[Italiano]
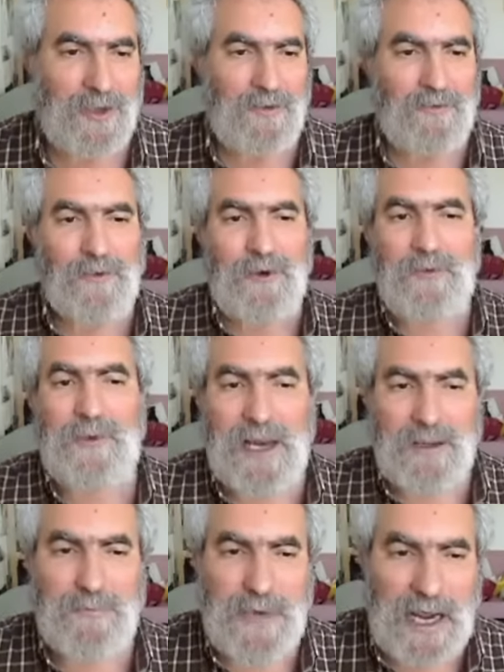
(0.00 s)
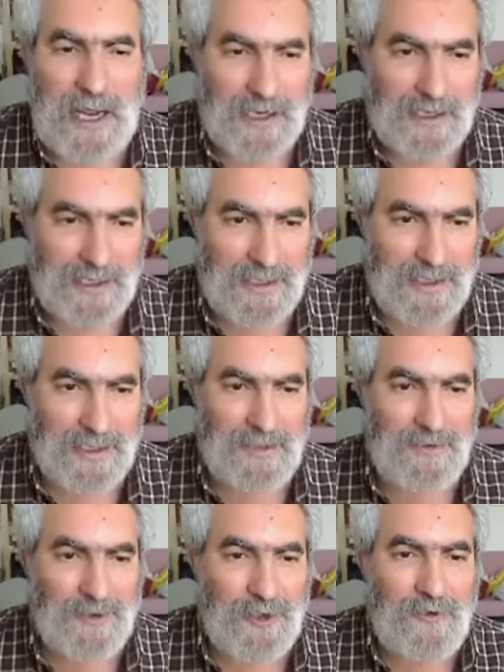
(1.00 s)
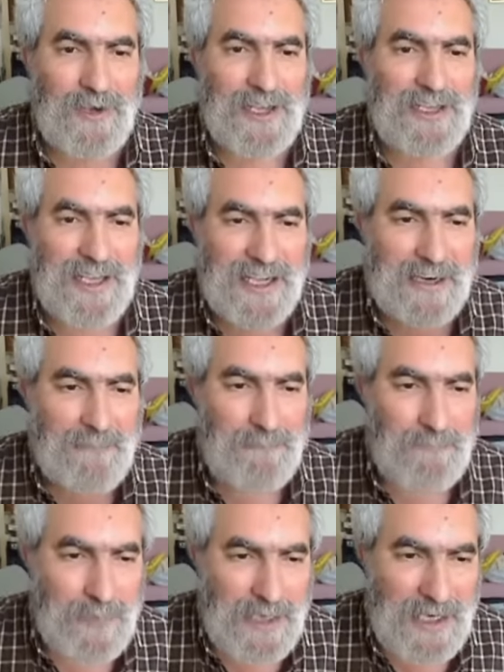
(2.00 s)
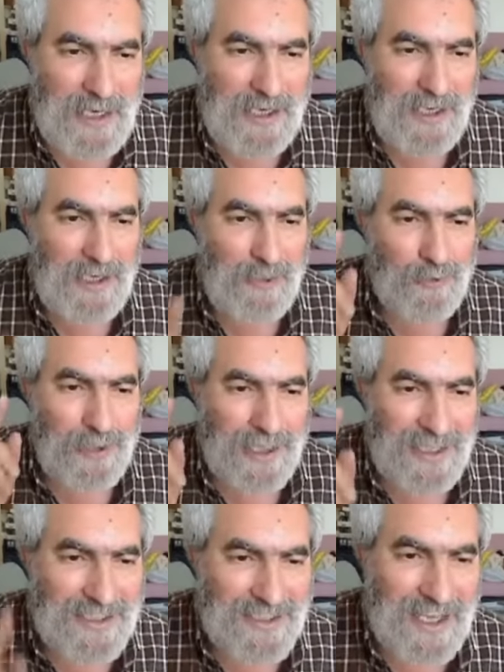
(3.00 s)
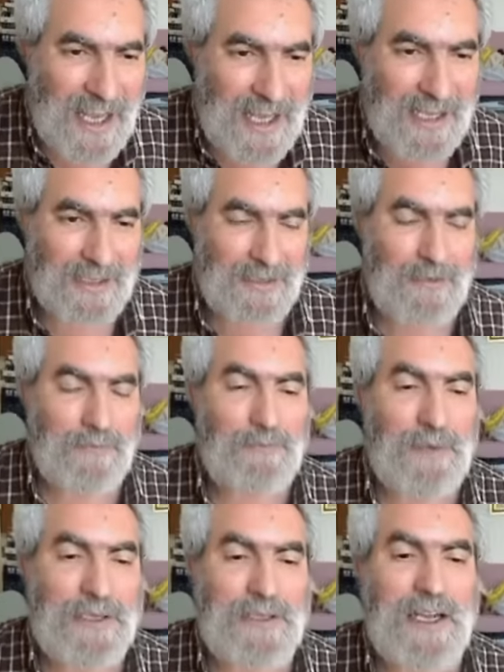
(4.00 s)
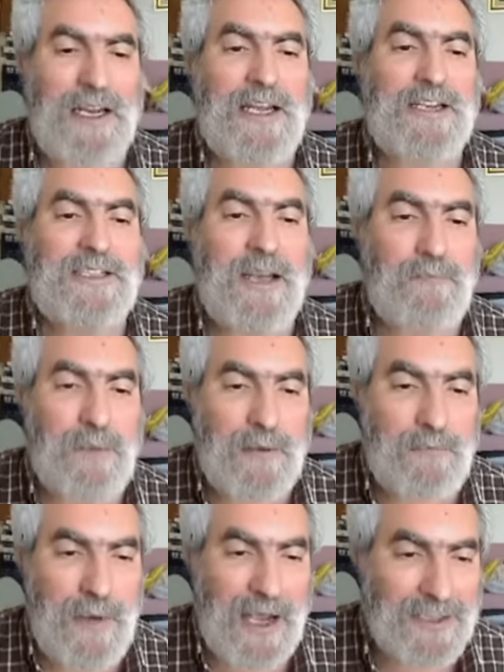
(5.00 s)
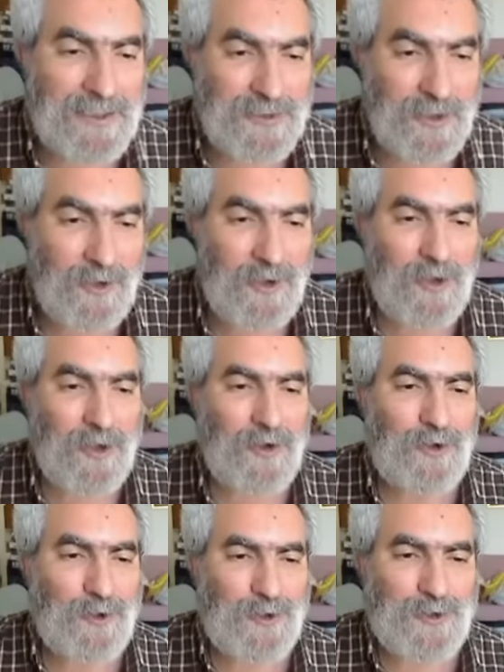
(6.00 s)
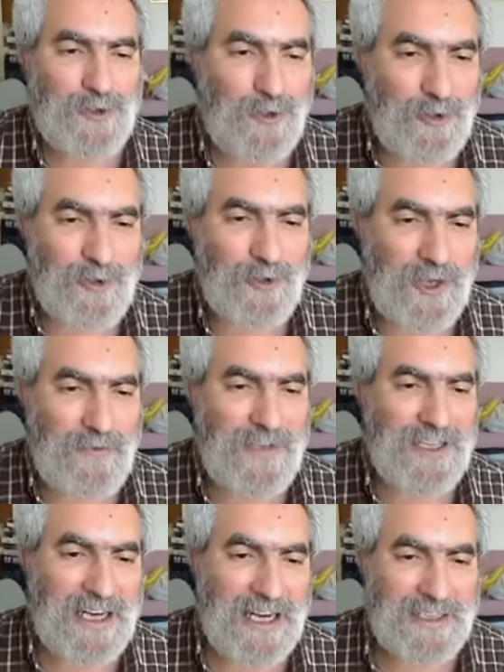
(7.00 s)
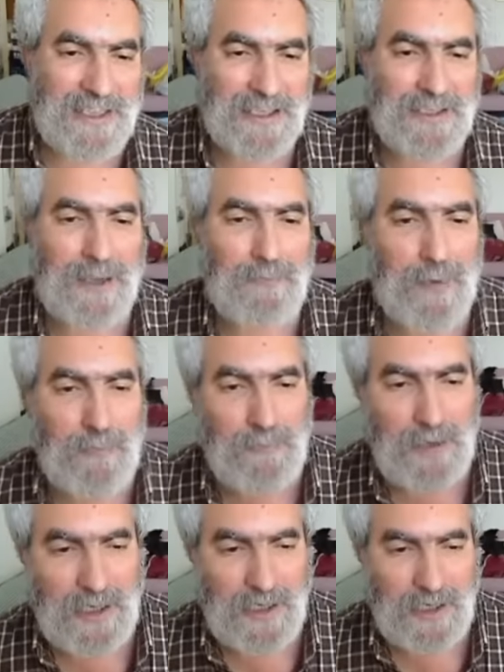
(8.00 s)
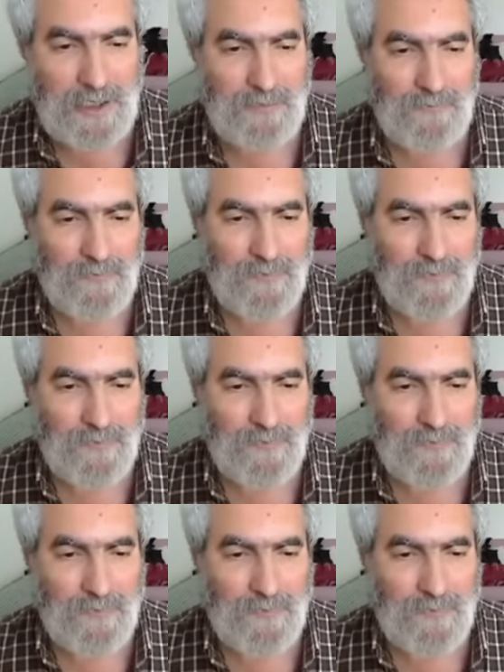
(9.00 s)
Voi malebranche dovete i rampini utilizzar per tener sempre in basso costoro che vi trattan da bambini.